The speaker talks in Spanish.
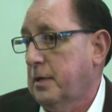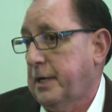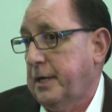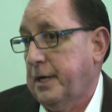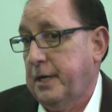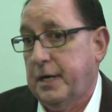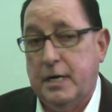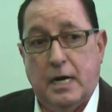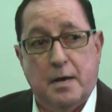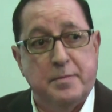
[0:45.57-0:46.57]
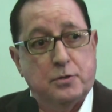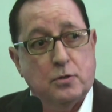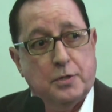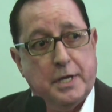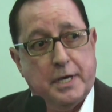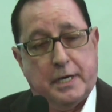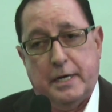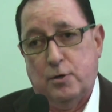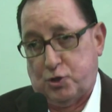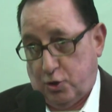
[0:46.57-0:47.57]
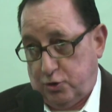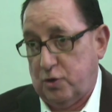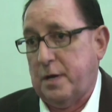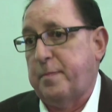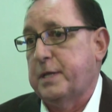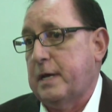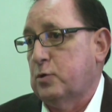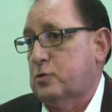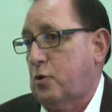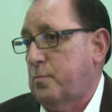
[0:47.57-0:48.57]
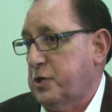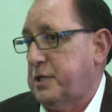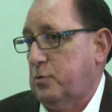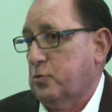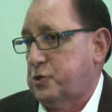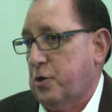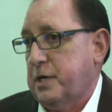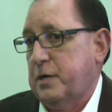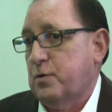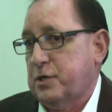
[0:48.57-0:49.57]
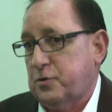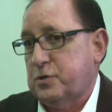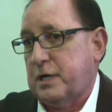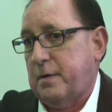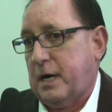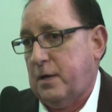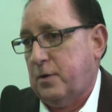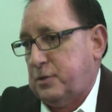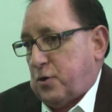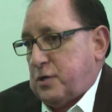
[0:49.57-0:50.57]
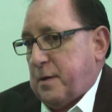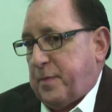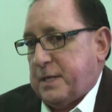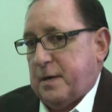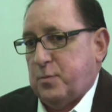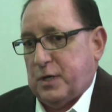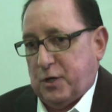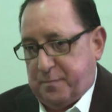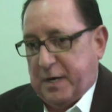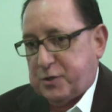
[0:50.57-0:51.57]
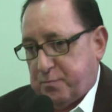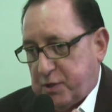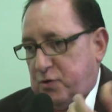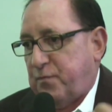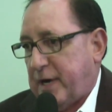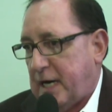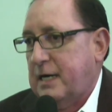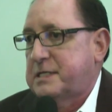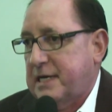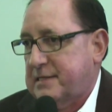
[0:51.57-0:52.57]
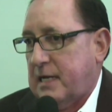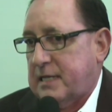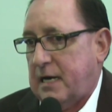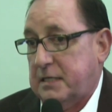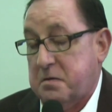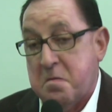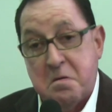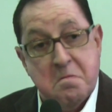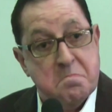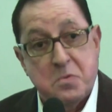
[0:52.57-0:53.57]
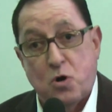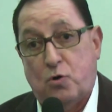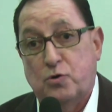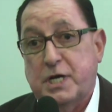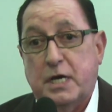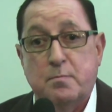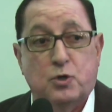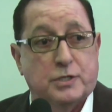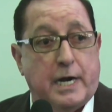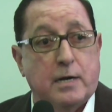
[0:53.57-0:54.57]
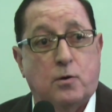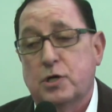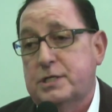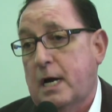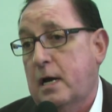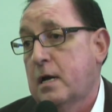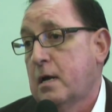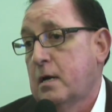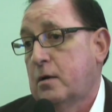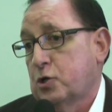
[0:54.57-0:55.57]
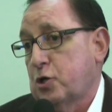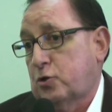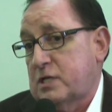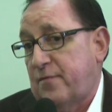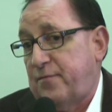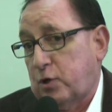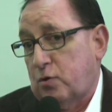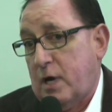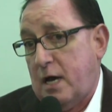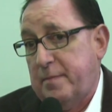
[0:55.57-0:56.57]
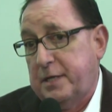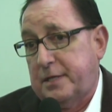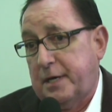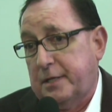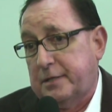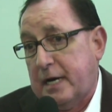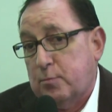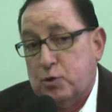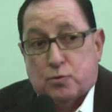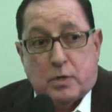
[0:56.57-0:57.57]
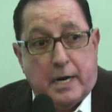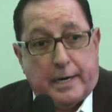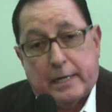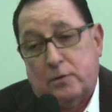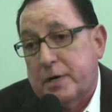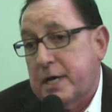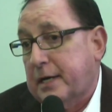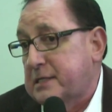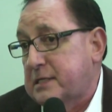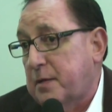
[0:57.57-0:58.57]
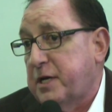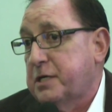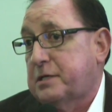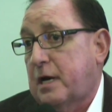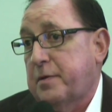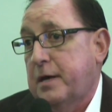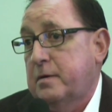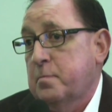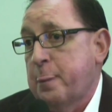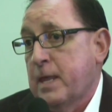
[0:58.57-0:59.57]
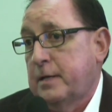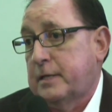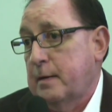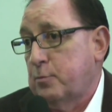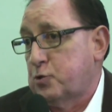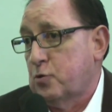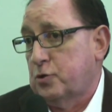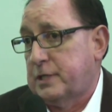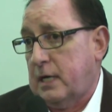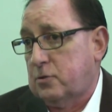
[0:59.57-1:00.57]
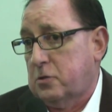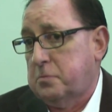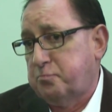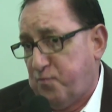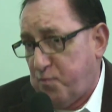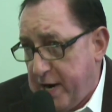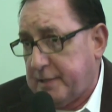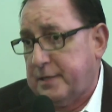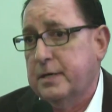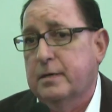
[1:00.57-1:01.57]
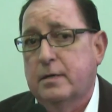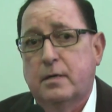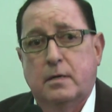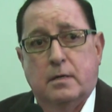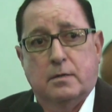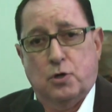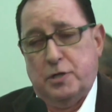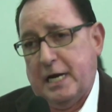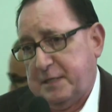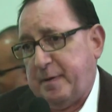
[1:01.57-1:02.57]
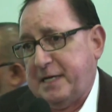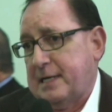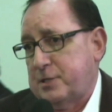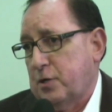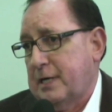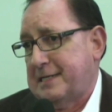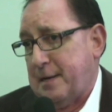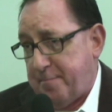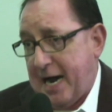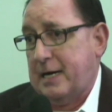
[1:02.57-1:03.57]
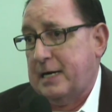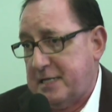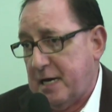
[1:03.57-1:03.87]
Eh, eh, en el ámbito de que nosotros dependemos como institución y nuestros trabajadores, todos dependemos de los presupuestos federales y estatales. No conseguimos gran cosa, nosotros afortunadamente tenemos una rectoría que se administra bien, tenemos un contrato fuerte donde las prestaciones se pagan en